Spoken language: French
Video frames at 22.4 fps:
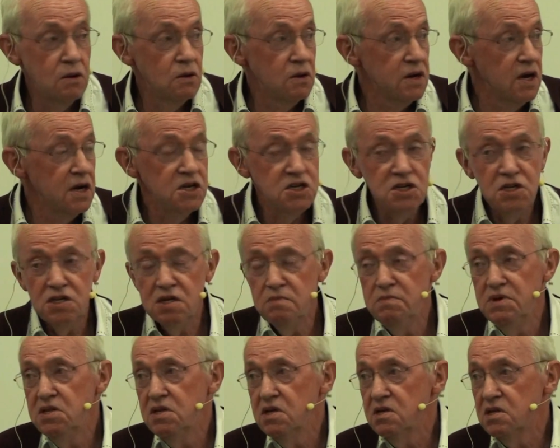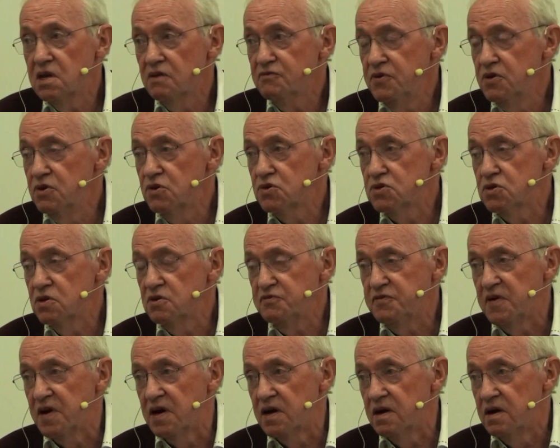Alors la légitimité d'un
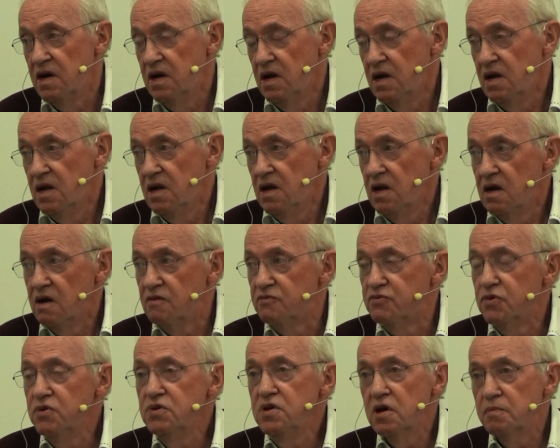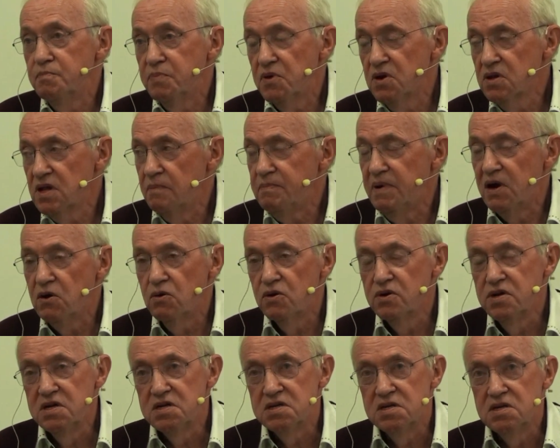philosophe à venir prendre la
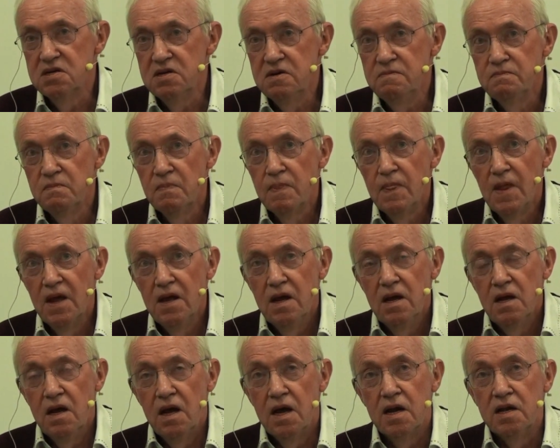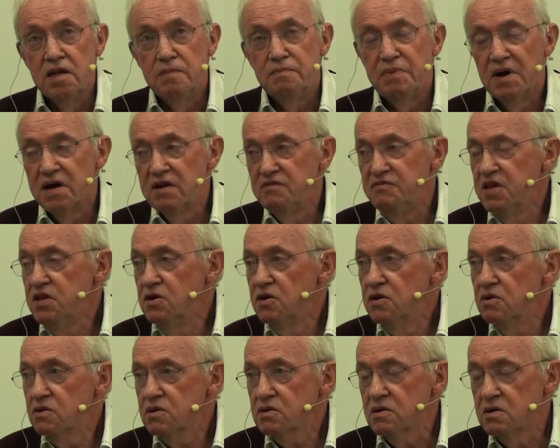parole ici, elle n'est pas
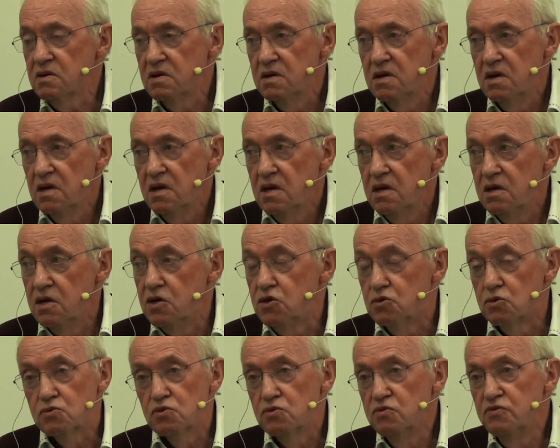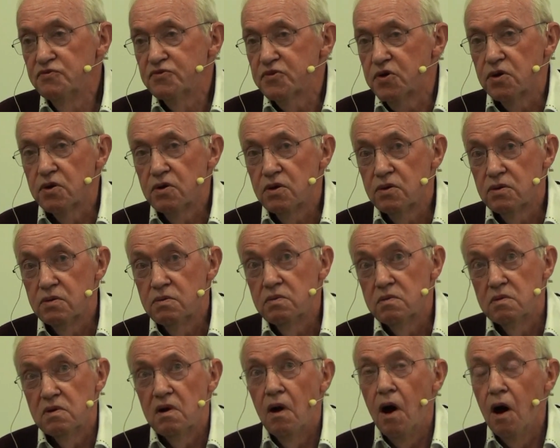évidente. Il se trouve que
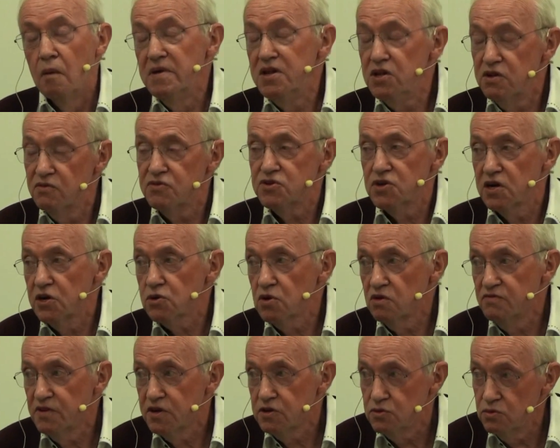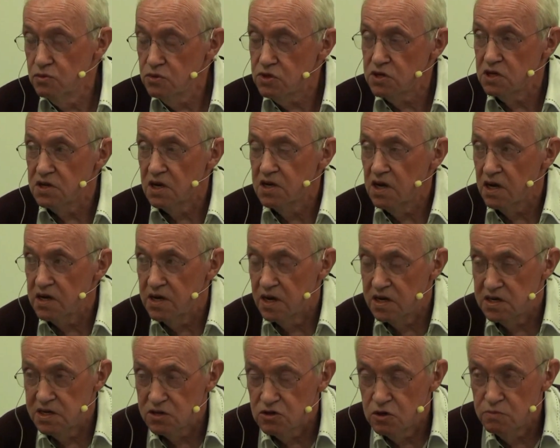en 1992, c'est-à-dire il
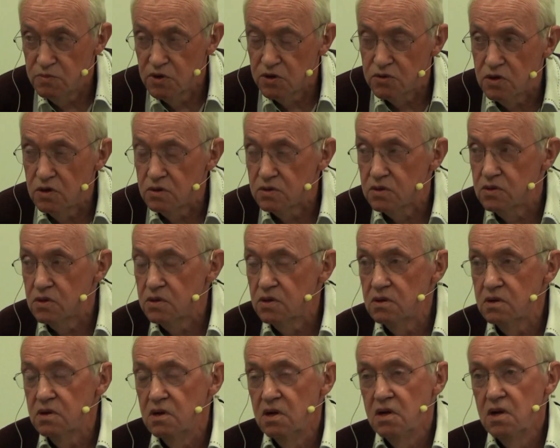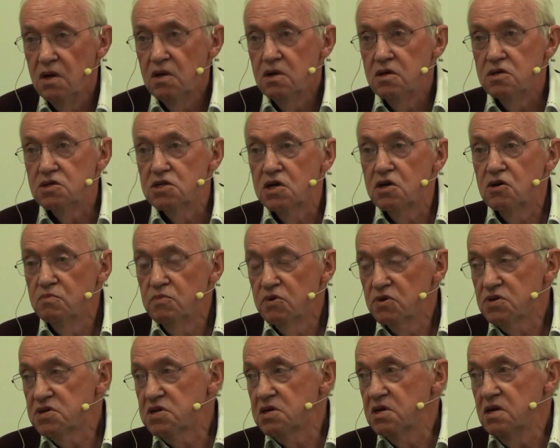y a exactement 30 ans, j'ai
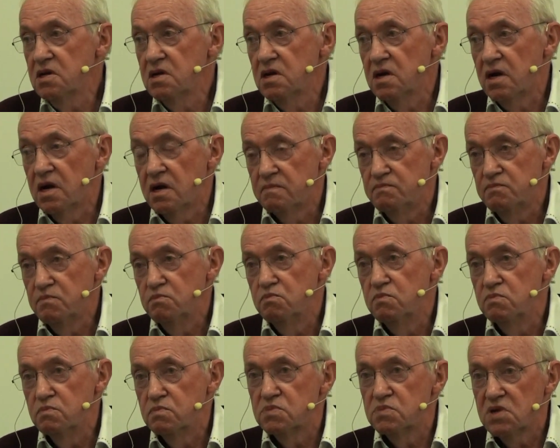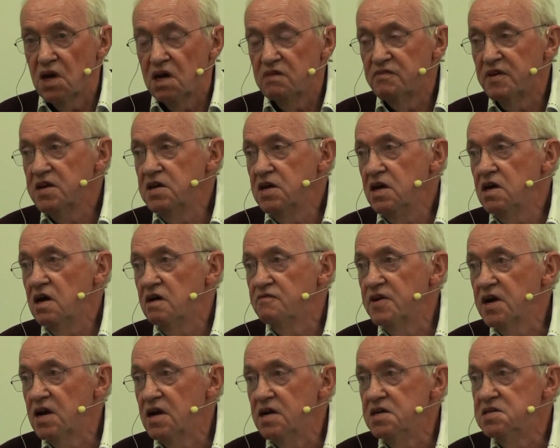commencé à travailler
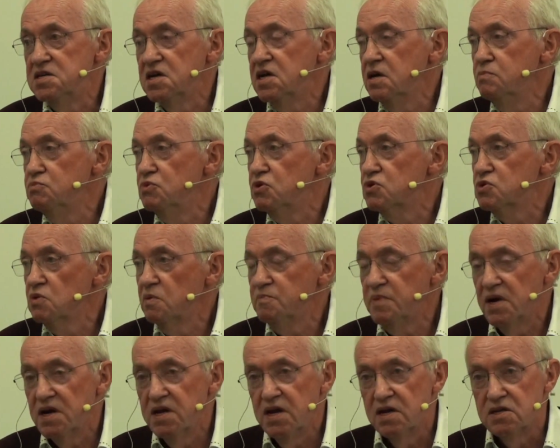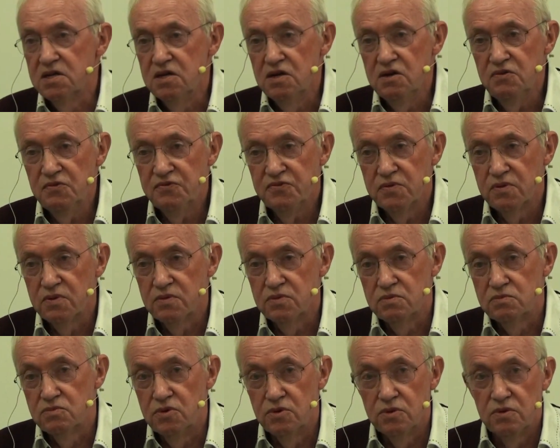avec les équipes de soins palliatifs, euh,
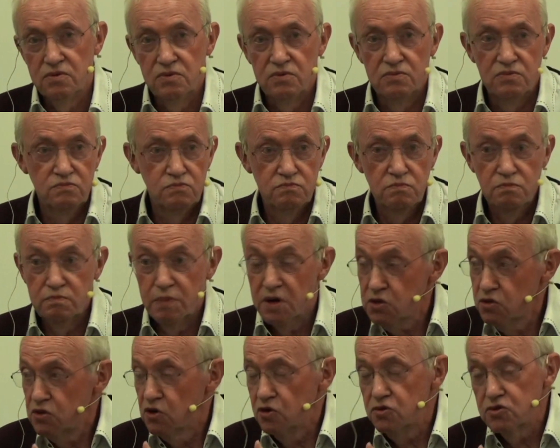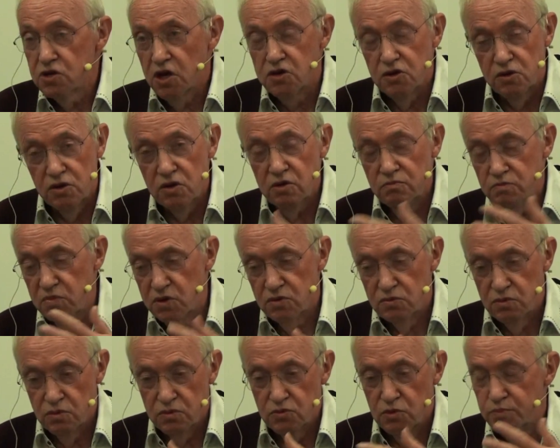de, pas de Nantes d'ailleurs,
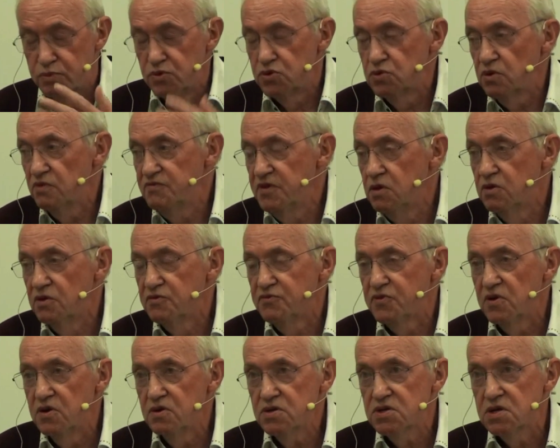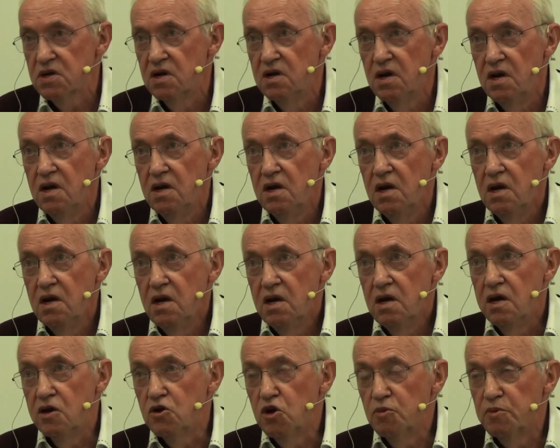mais de, plusieurs villes de France,
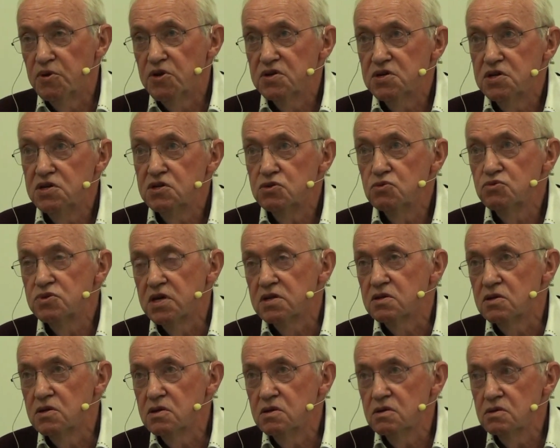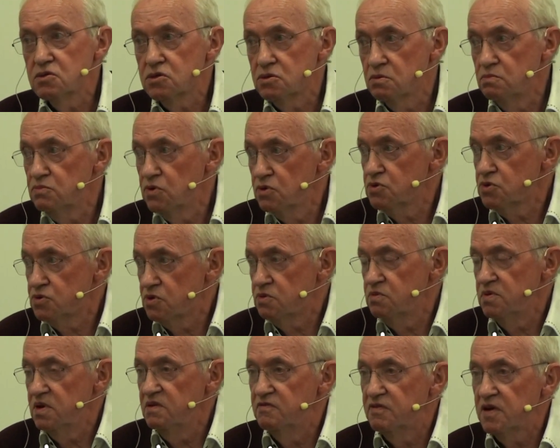et que pendant 6 ou 7 ans, je me
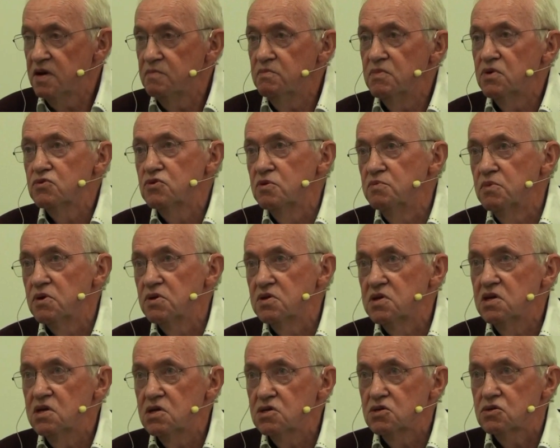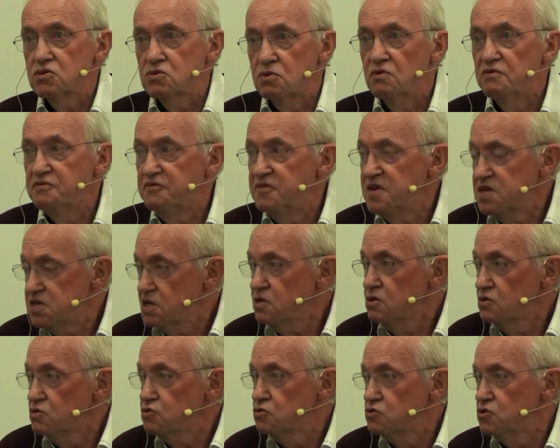suis vraiment demandé ce qu'on
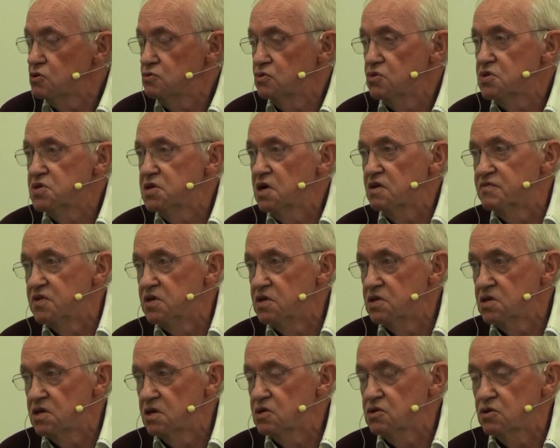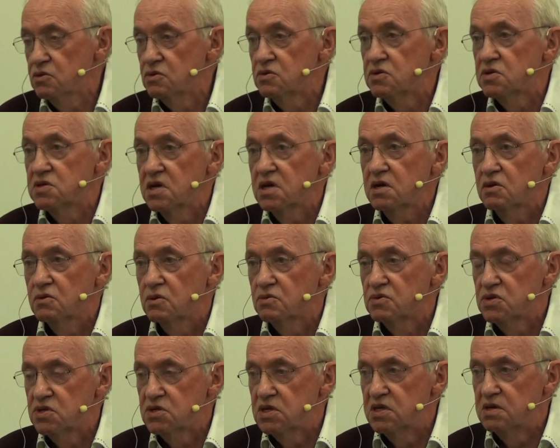faisait dans ce genre de service. Qu'est-ce que c'est
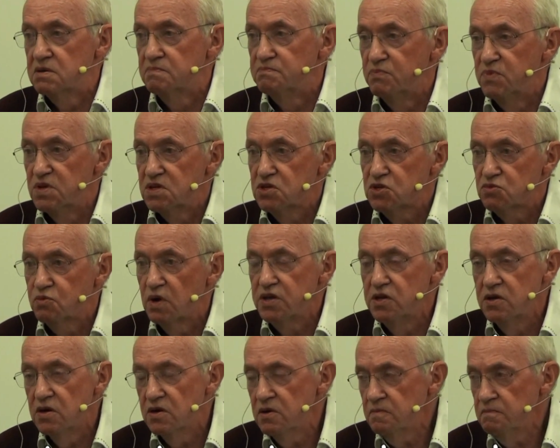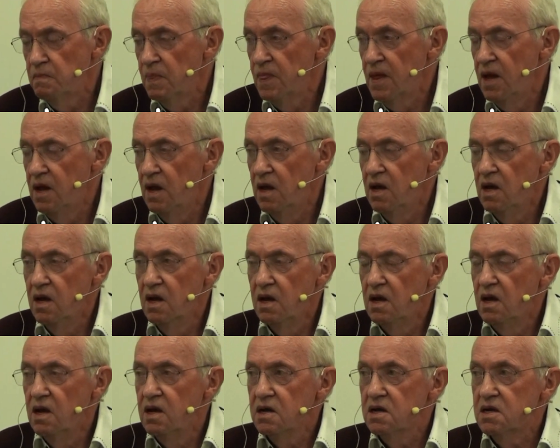que ces soignants
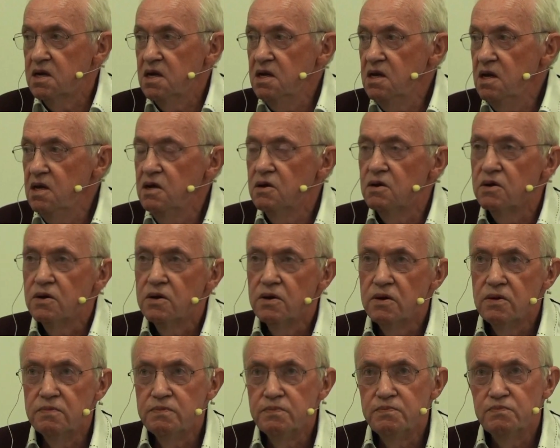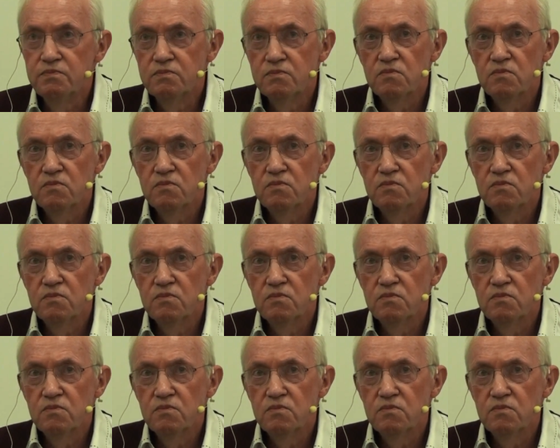qui euh,